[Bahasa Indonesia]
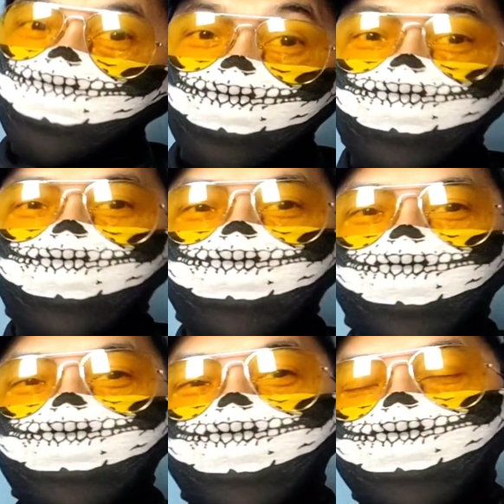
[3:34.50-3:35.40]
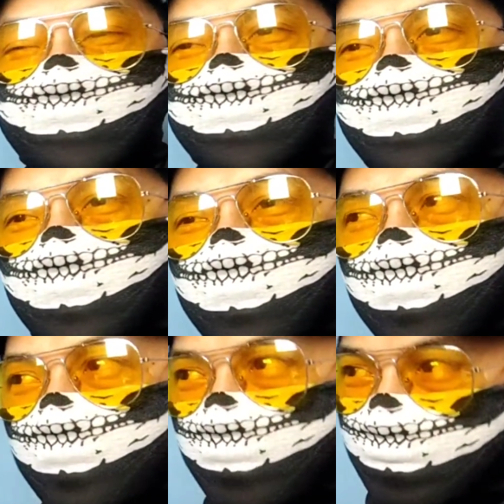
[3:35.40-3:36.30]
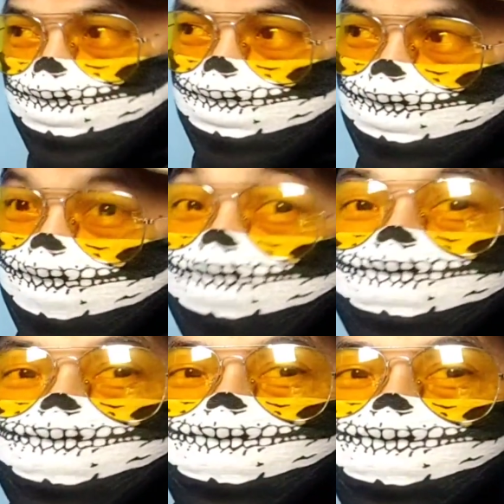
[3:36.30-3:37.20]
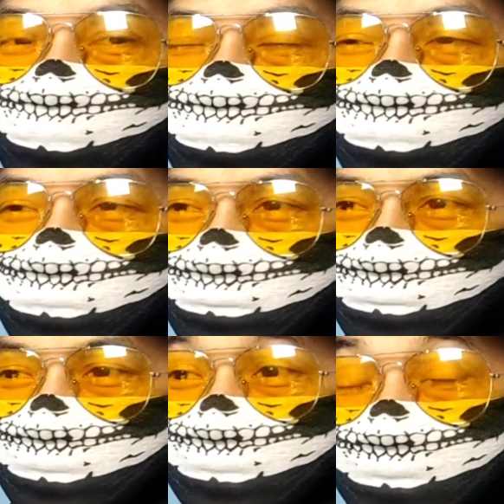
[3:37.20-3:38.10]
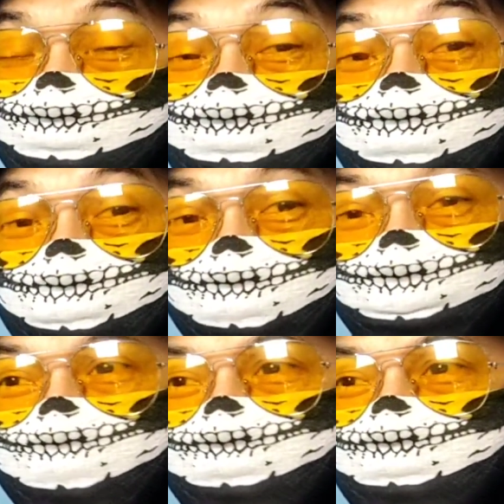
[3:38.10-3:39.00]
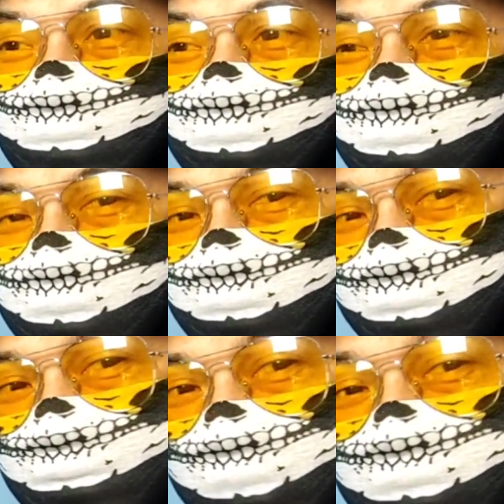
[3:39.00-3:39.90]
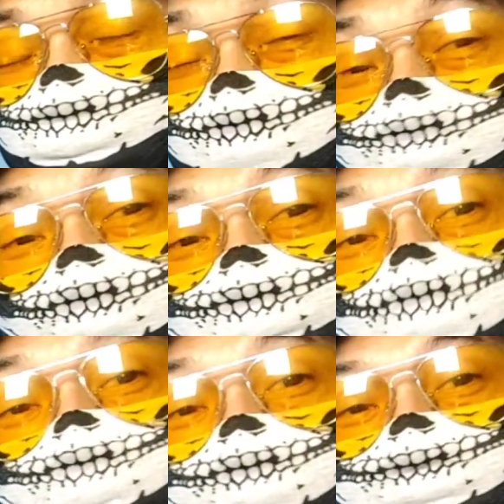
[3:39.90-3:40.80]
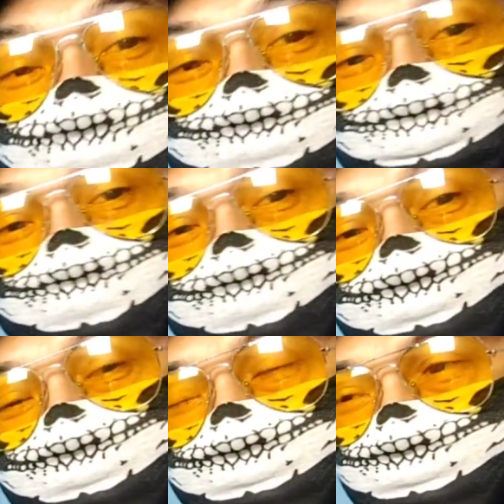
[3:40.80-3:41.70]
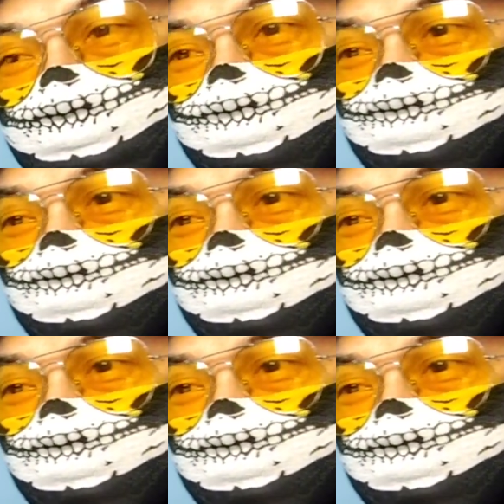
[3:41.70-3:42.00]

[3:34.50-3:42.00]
Jadi sangat jelas ya di sini ya. E, daku e, di sini daku properti. Yang jelas mereka ngambil peran sangat banyak di sini.